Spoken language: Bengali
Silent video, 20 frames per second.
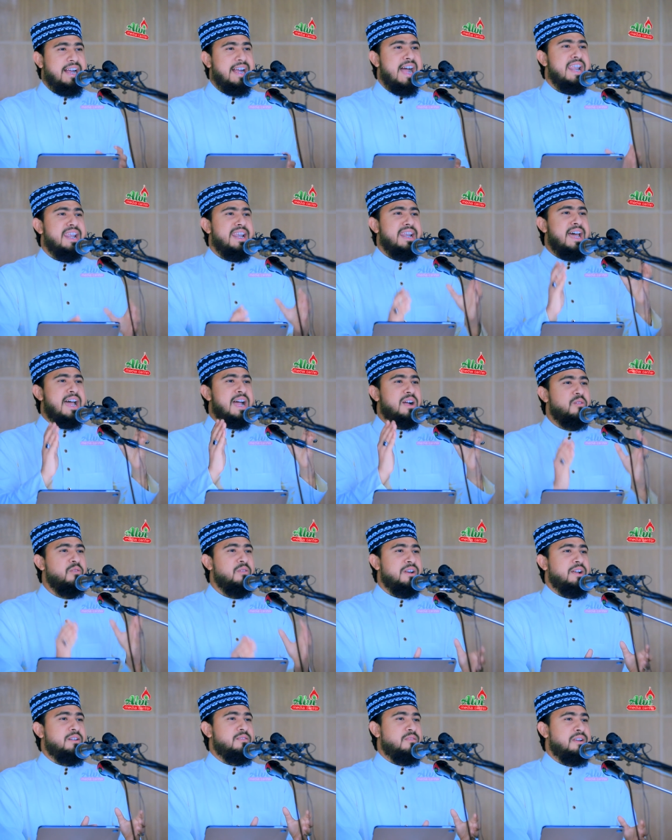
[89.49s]
কান্না
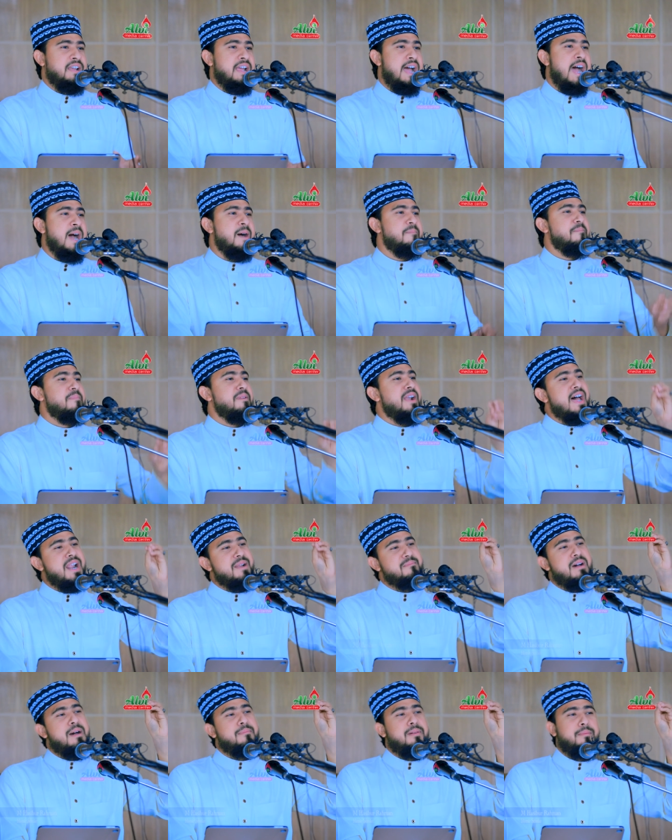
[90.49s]
করে করে
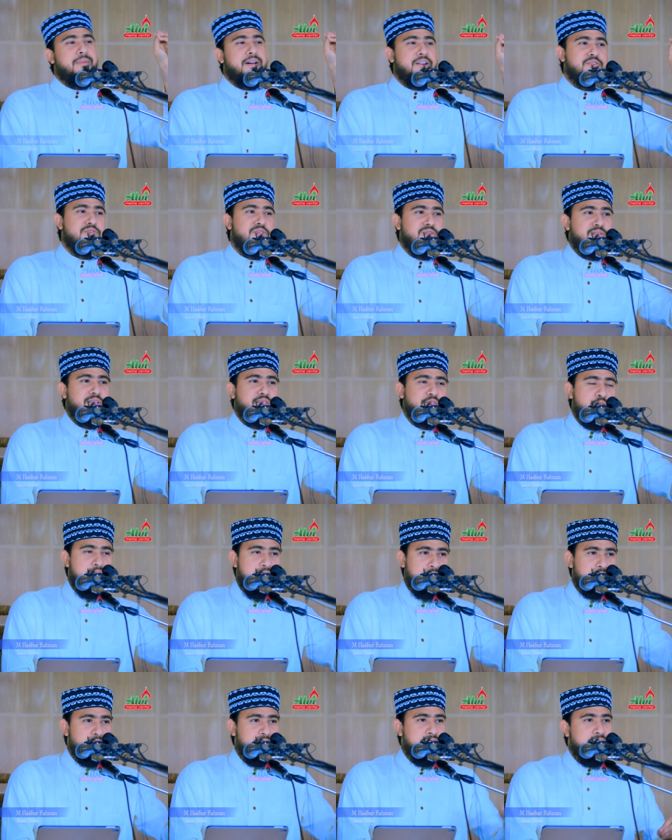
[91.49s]
আপনার মা বাবার জন্য
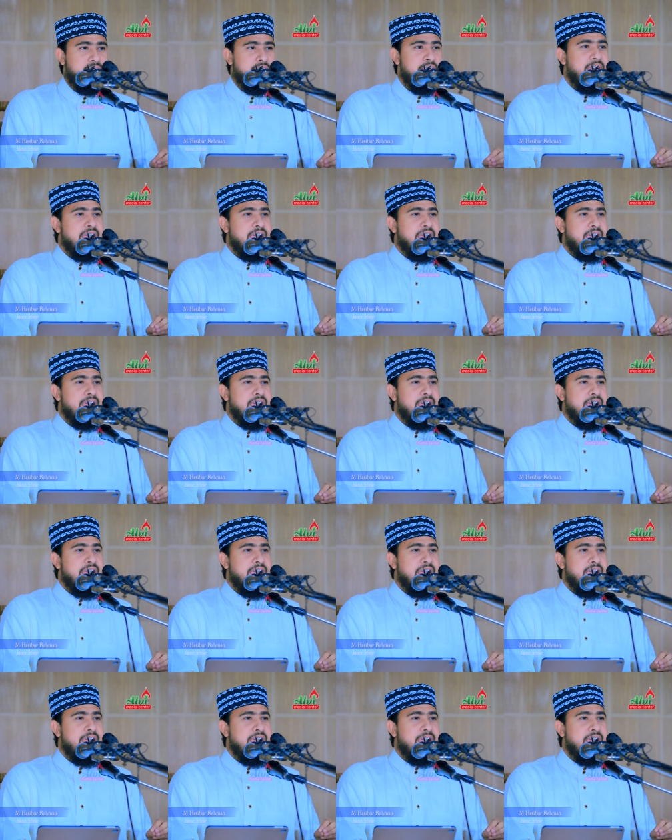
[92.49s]
দোয়া করে